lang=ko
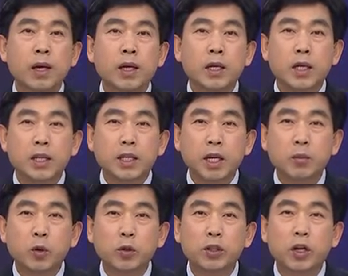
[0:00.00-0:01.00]
이 땅의
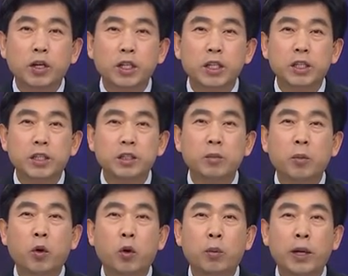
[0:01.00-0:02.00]
모든 어린이들은
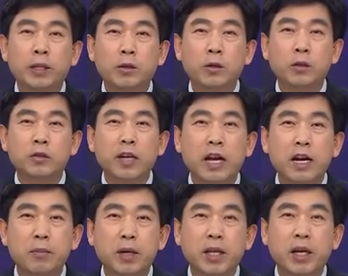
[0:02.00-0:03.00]
보호받고
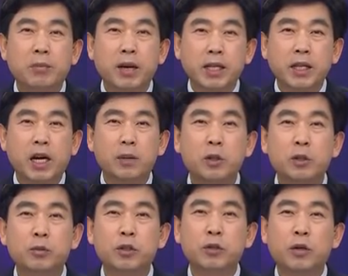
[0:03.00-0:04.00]
사랑받아야
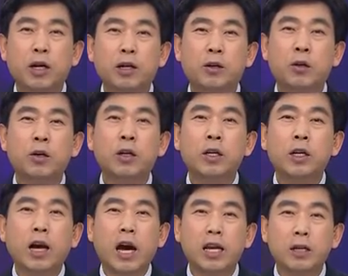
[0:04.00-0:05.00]
마땅함에도 불구하고
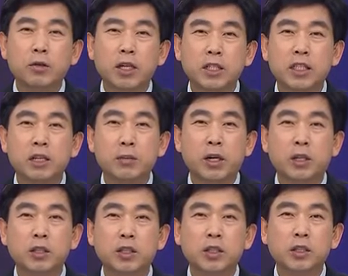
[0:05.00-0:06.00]
가난과
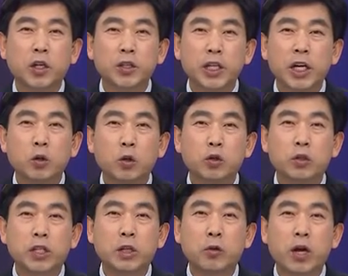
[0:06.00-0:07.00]
질병, 전쟁에
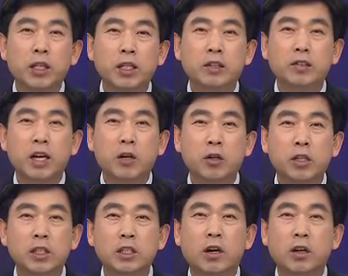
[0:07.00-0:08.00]
노출된 환기에 살아가고
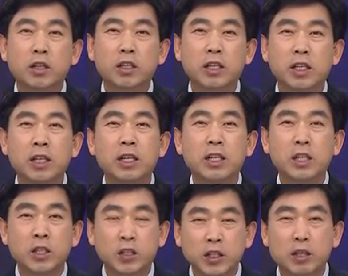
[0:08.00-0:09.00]
있는 어린이들이
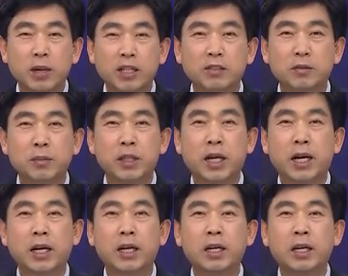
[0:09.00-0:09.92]
여전히 많습니다.